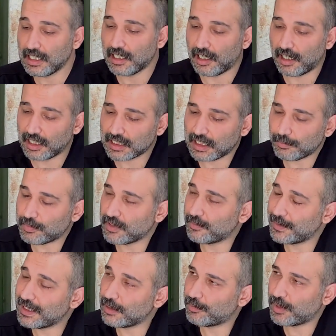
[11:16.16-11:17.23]
AKP,
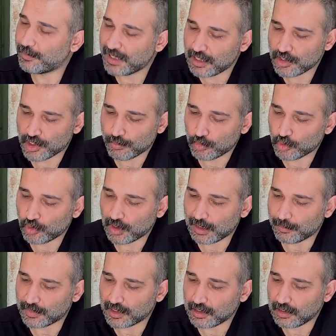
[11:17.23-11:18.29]
MHP bence bu
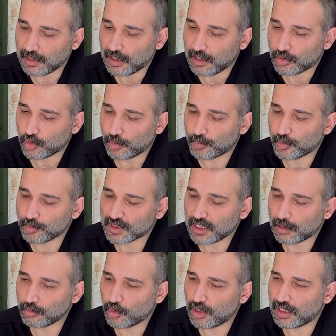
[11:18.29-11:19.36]
dönemde
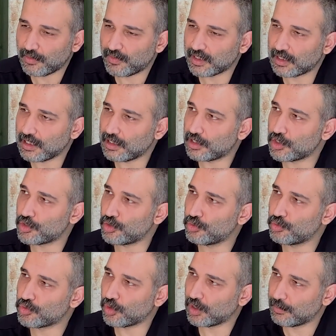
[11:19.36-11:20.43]
toplumsal muhalefete itici
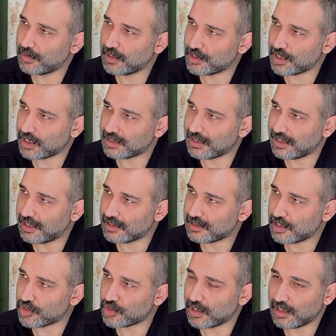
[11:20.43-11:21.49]
güç olabilecek
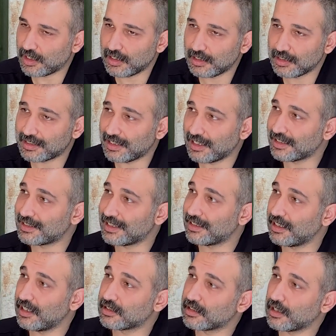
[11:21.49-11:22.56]
siyasetçileri
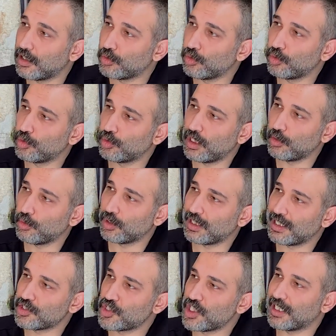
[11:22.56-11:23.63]
siyaset yasağı yoluyla
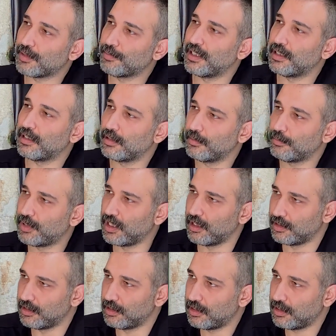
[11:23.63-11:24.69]
yoldan çekme
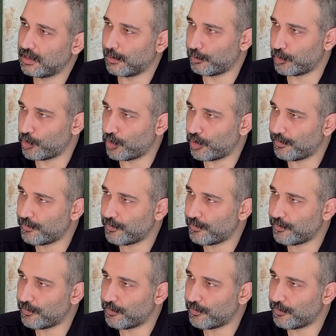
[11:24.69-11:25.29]
planı yapıyor.